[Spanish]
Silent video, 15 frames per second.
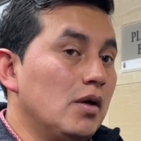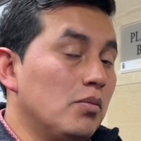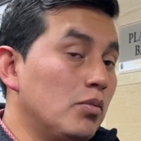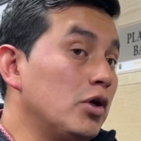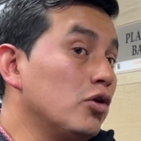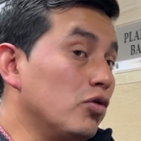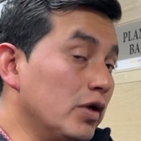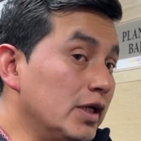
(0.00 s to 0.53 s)

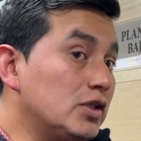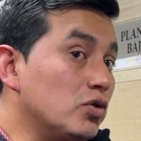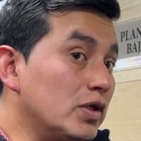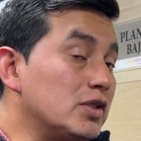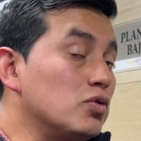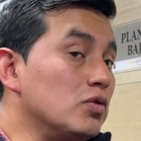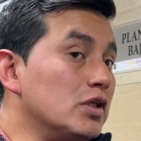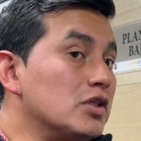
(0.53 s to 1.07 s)
Bueno, eso
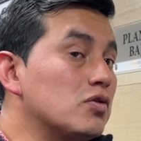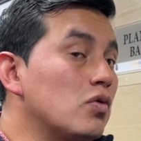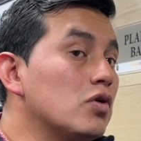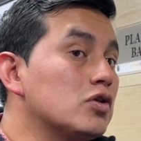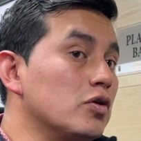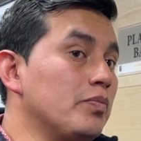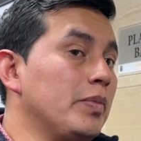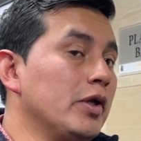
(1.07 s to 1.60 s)
es un
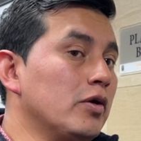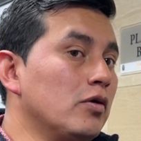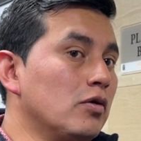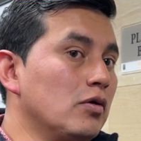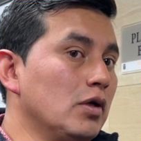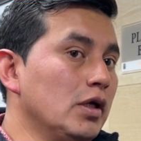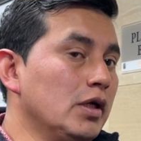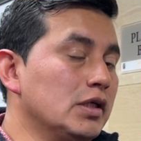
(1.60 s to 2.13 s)
discurso,
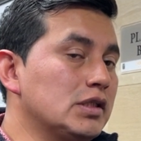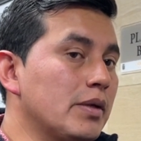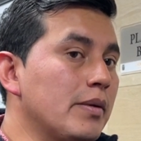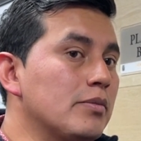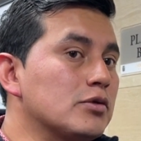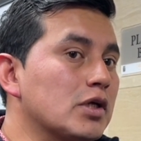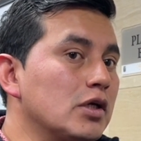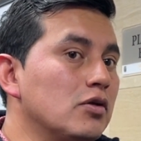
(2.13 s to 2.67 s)
pero
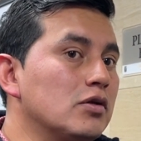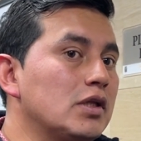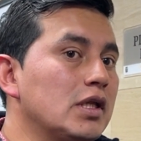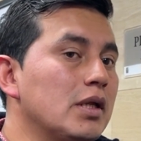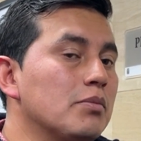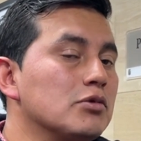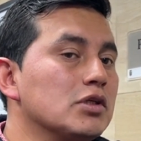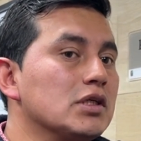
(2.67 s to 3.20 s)
sabemos que no
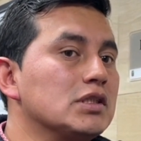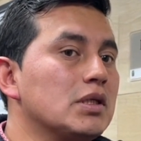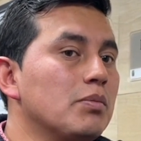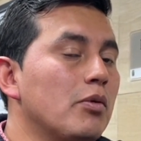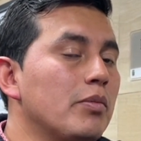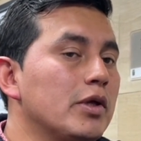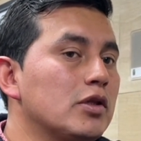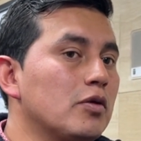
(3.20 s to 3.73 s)
tenemos en este
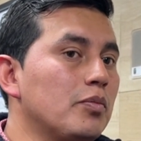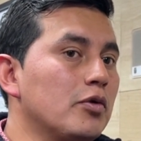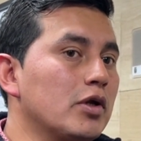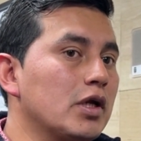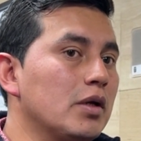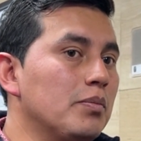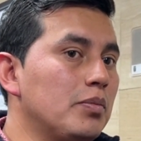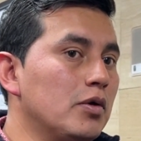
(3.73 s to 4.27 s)
momento, por
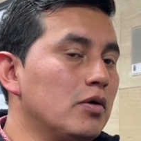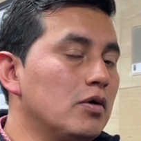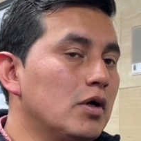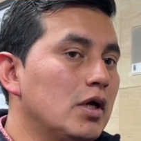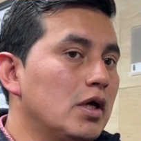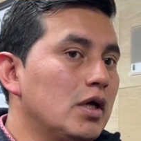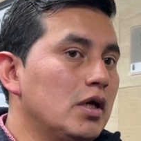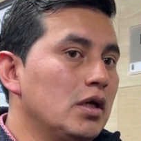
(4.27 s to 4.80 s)
ejemplo,
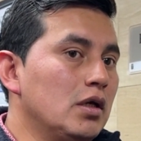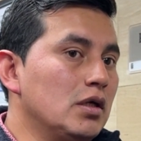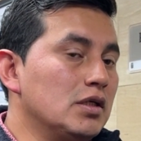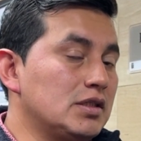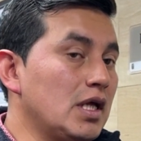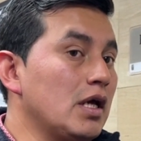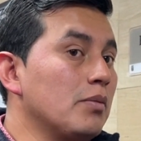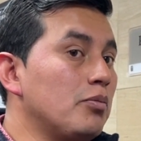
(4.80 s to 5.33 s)
eh,
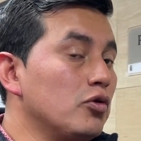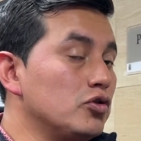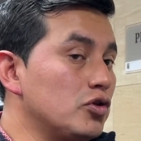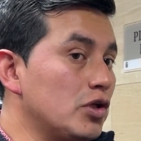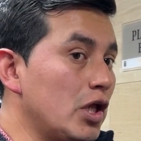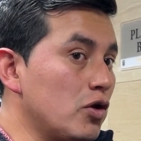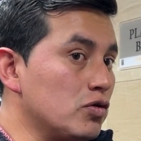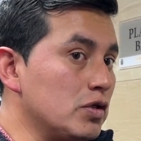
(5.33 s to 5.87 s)
están
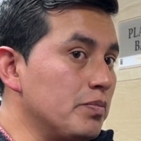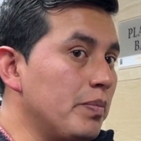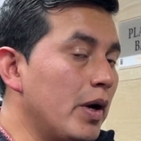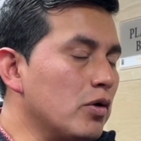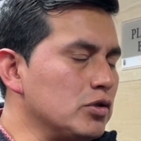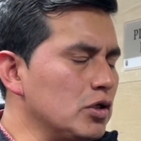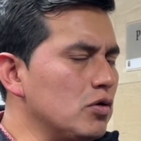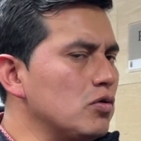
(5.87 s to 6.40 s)
funcionarios
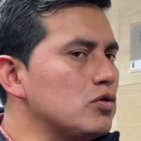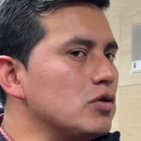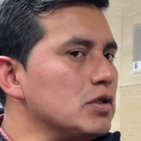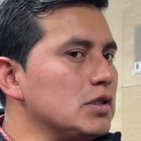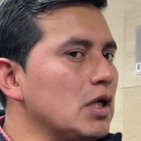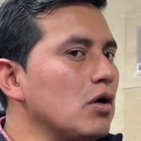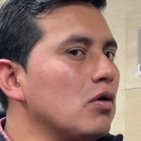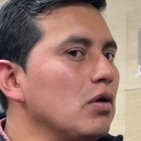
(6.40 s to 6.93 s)
impagos, incluso se
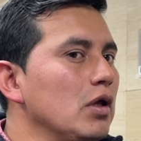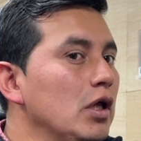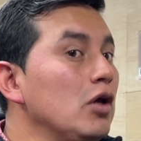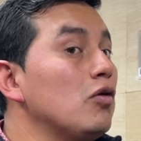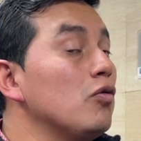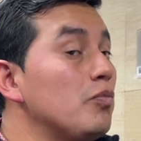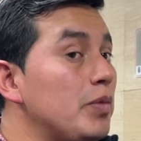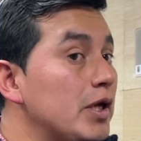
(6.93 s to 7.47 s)
están
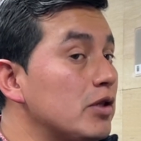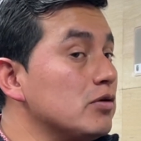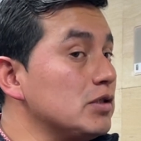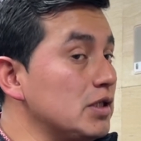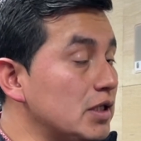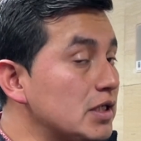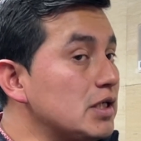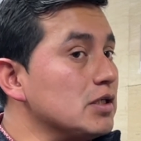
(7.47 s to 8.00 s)
incumpliendo
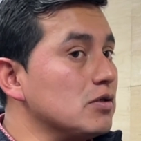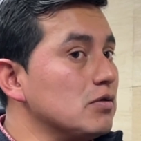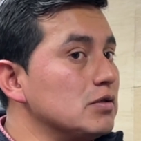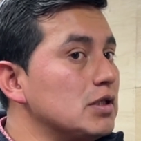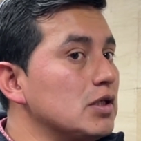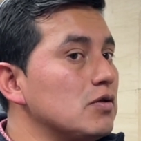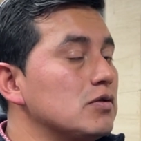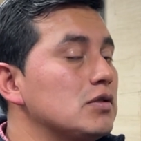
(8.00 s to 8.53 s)
sentencias
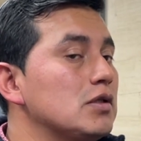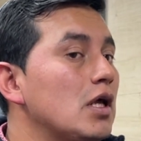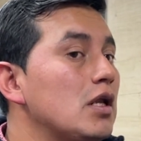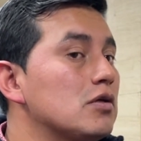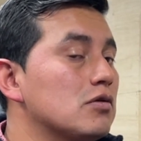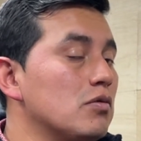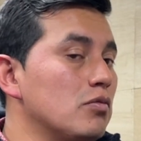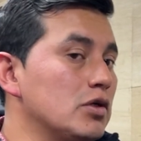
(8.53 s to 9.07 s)

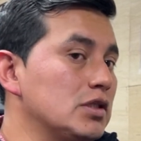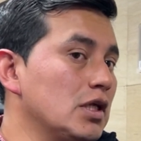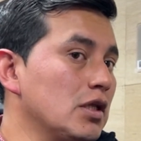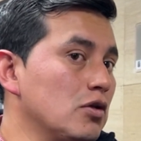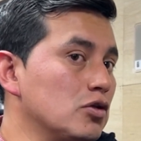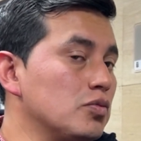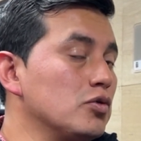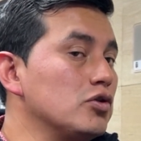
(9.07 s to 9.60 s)
constitucionales como es la
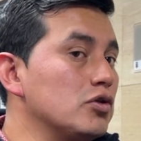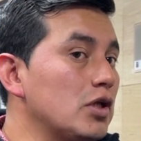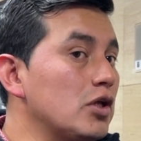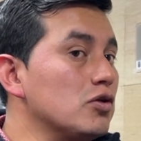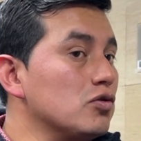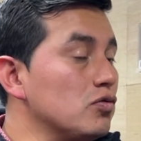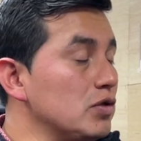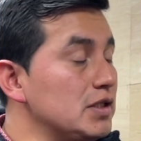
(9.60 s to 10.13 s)
de los
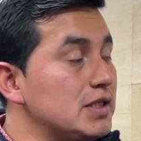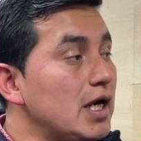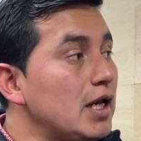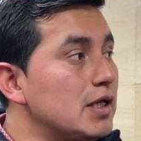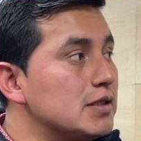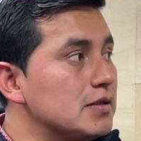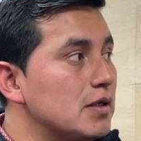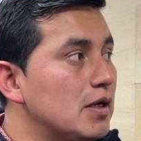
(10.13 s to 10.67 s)
funcionarios
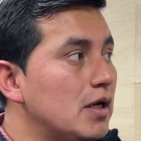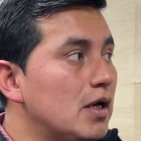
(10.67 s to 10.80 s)
judiciales.